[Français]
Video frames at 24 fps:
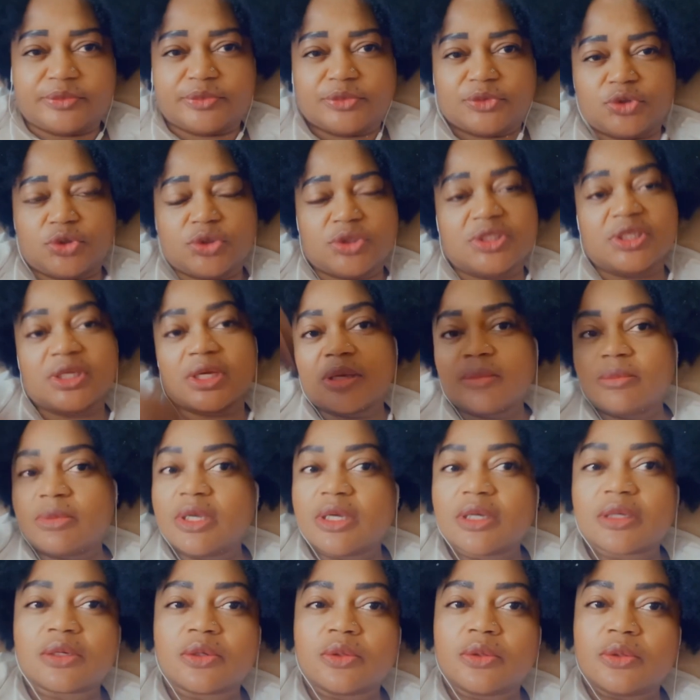Je dirais
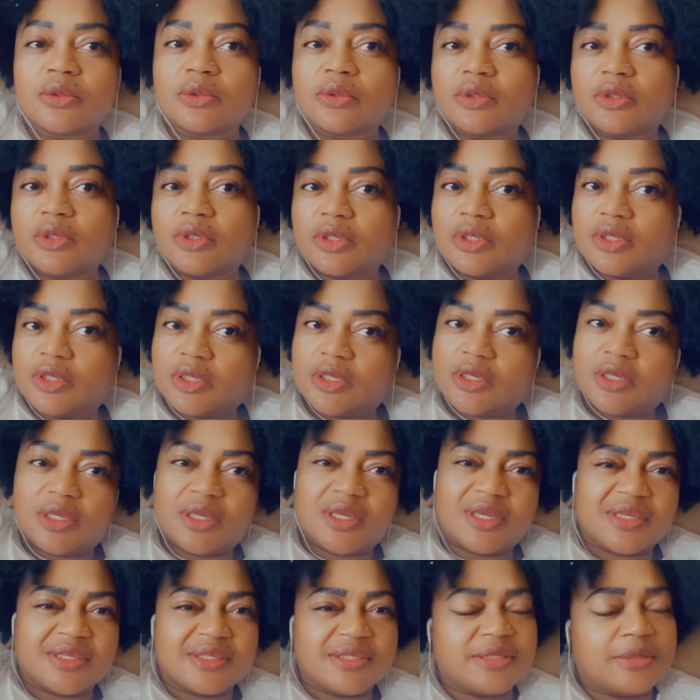bien que
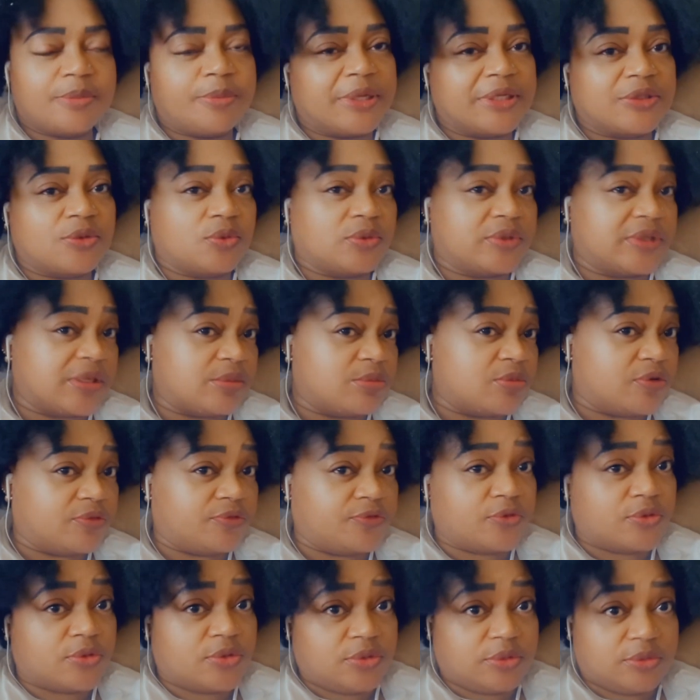c'est pas totalement
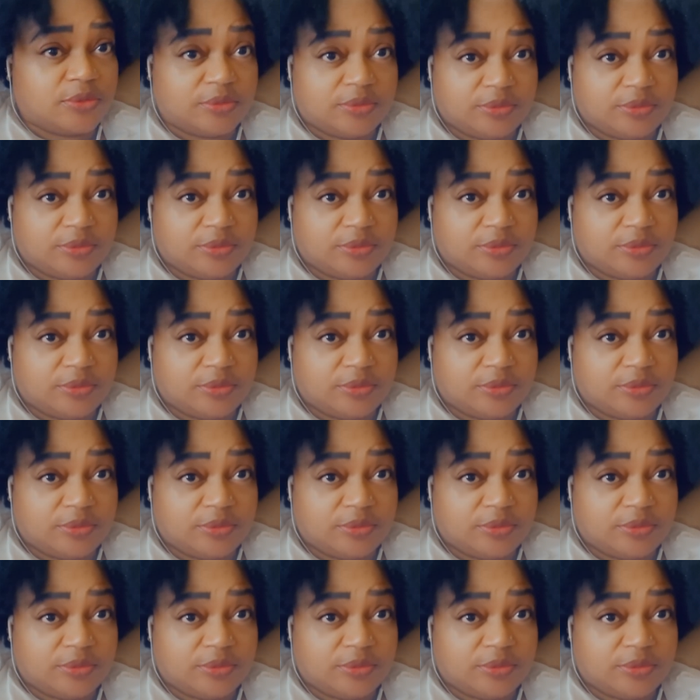faux.